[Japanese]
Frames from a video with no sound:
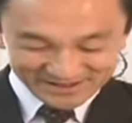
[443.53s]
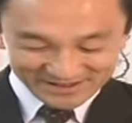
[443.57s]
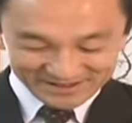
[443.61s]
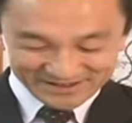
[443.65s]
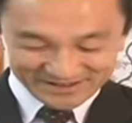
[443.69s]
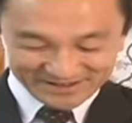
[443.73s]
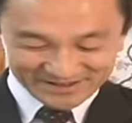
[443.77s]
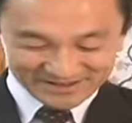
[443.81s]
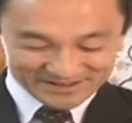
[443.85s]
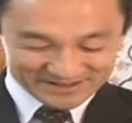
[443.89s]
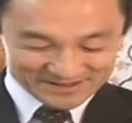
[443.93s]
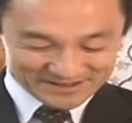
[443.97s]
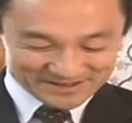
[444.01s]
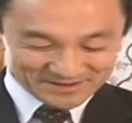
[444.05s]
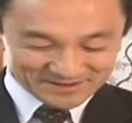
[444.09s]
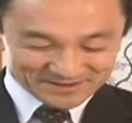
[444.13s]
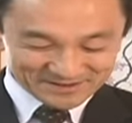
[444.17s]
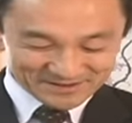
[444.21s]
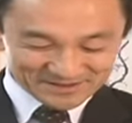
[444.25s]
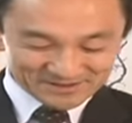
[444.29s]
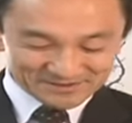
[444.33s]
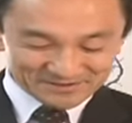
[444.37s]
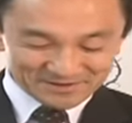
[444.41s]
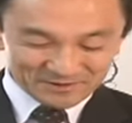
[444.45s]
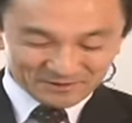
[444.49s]
えー、
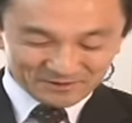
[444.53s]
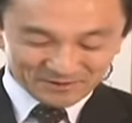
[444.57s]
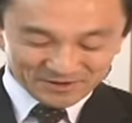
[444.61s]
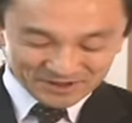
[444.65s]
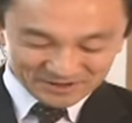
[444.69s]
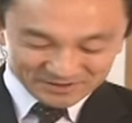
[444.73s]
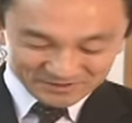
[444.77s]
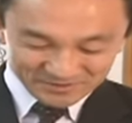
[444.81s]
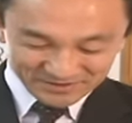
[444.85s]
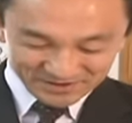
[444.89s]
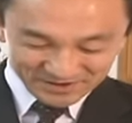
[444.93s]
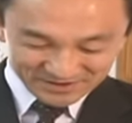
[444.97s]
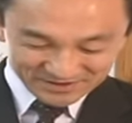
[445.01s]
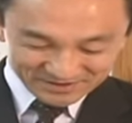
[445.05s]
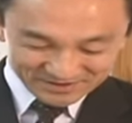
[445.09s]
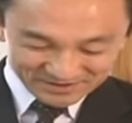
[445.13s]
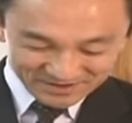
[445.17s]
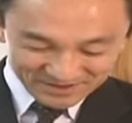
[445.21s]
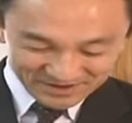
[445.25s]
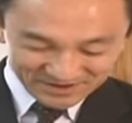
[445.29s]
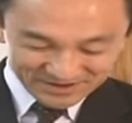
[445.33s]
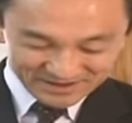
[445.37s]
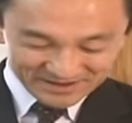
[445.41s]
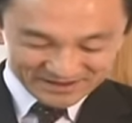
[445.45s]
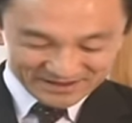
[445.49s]
私は肥やしをやっ
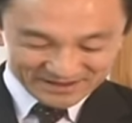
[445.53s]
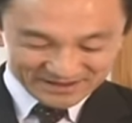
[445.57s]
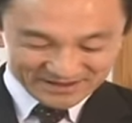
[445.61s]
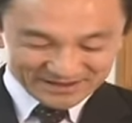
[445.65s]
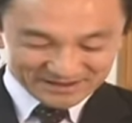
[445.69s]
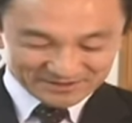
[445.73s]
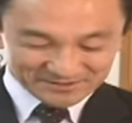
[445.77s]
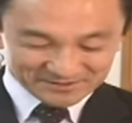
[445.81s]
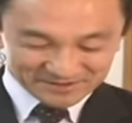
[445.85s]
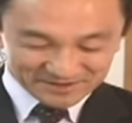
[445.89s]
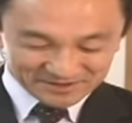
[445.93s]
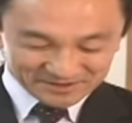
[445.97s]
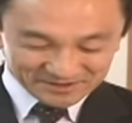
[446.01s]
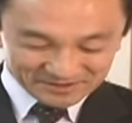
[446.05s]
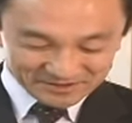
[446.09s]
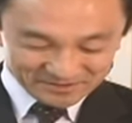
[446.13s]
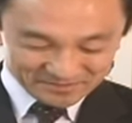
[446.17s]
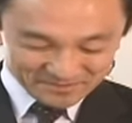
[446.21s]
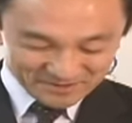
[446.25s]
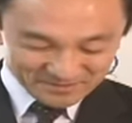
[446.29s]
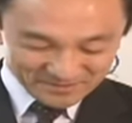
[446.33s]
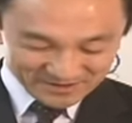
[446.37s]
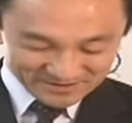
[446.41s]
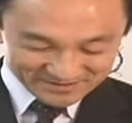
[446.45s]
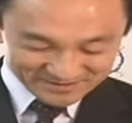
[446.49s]
て、えー、育てて
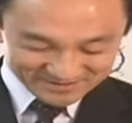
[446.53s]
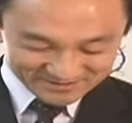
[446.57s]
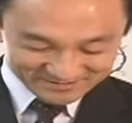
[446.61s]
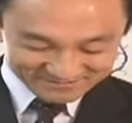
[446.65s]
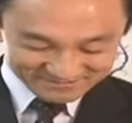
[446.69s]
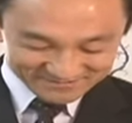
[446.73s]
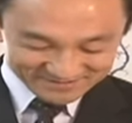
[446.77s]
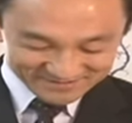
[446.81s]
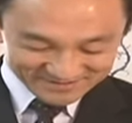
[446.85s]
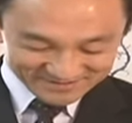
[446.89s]
みます